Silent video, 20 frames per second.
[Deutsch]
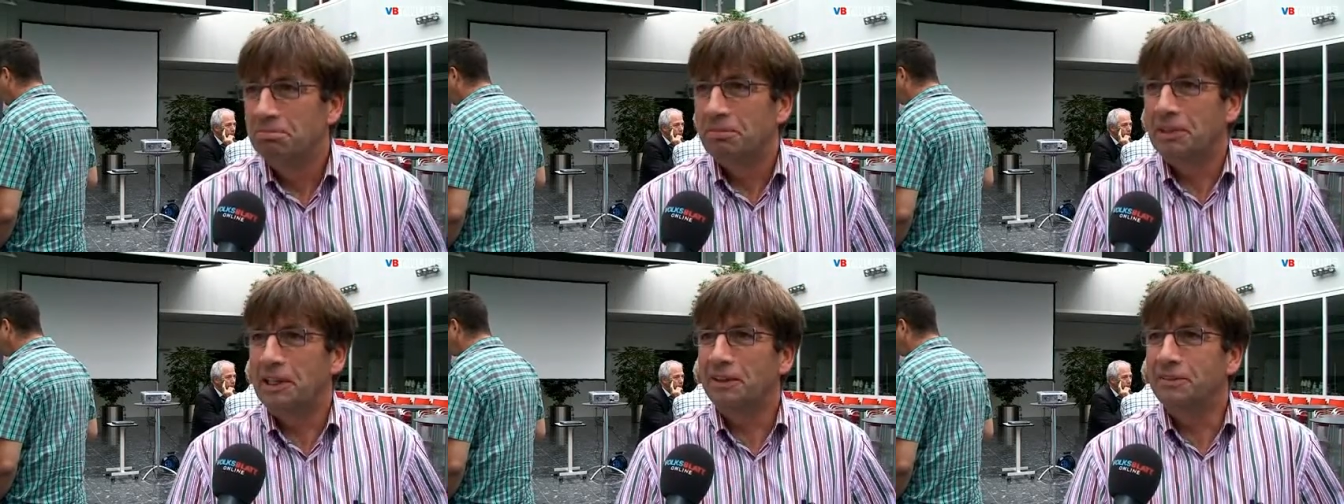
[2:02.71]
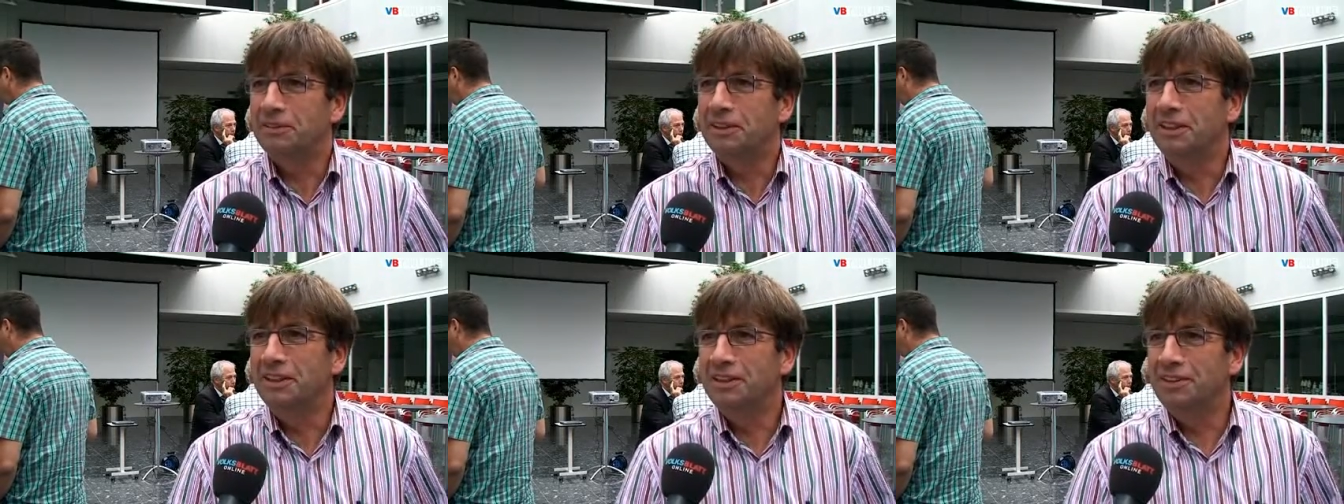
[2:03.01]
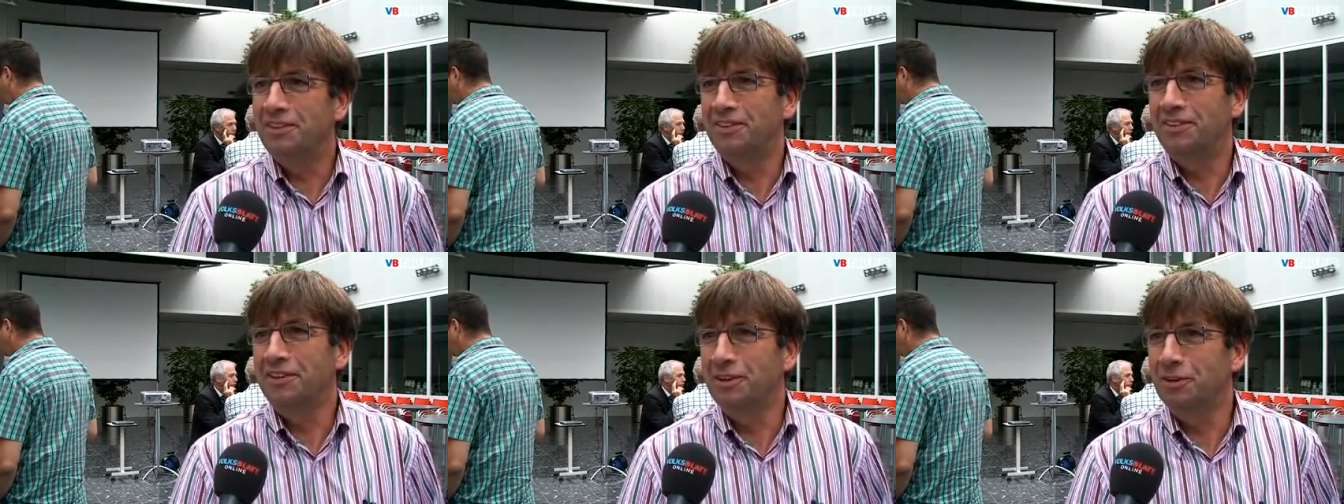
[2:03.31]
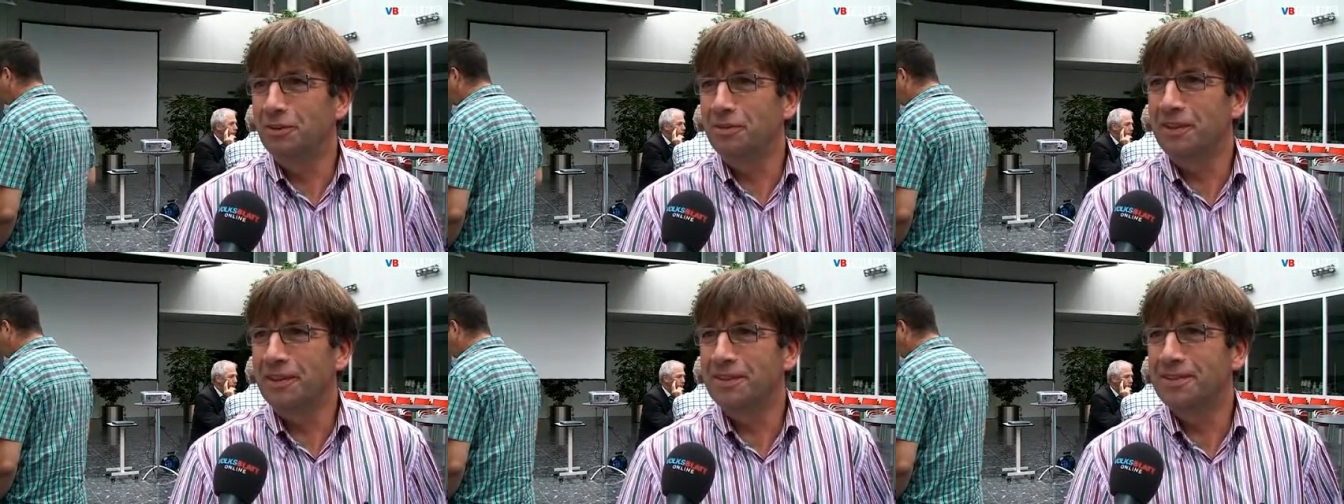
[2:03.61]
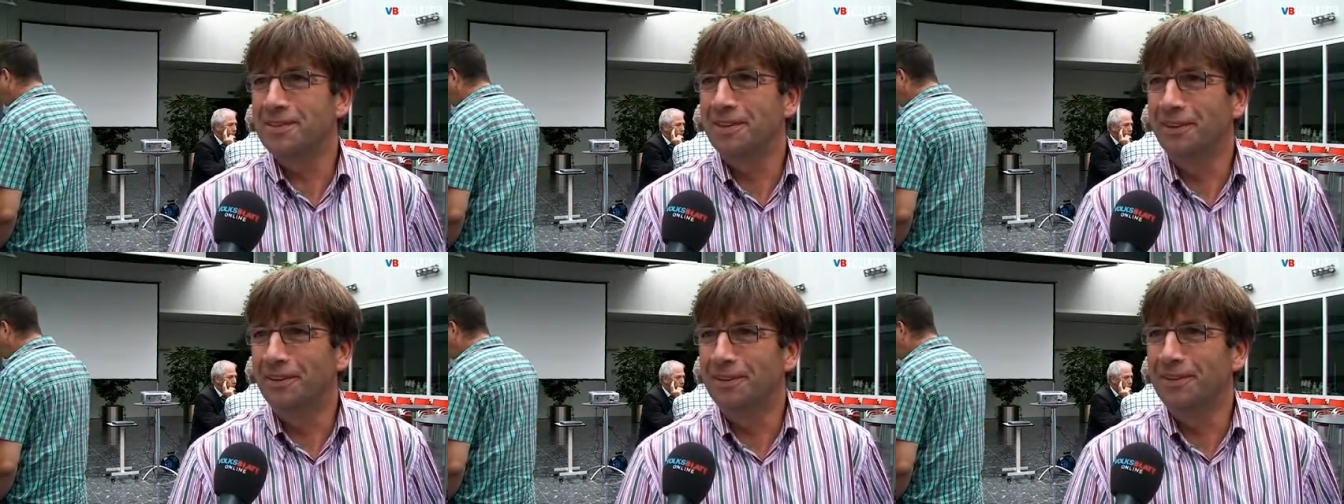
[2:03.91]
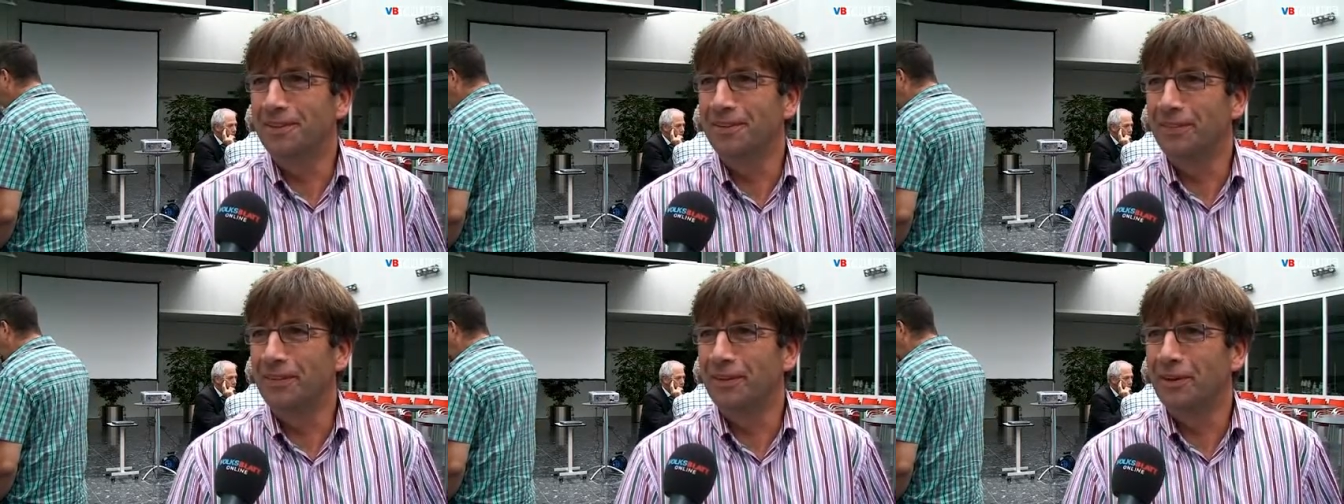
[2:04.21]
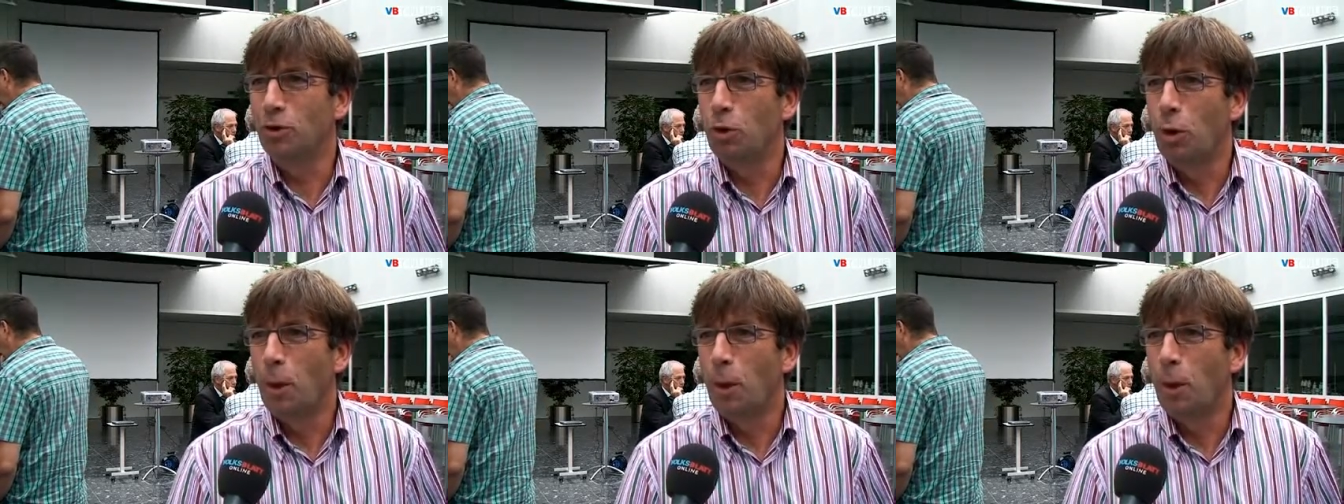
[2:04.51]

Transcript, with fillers: Latinische Innovation.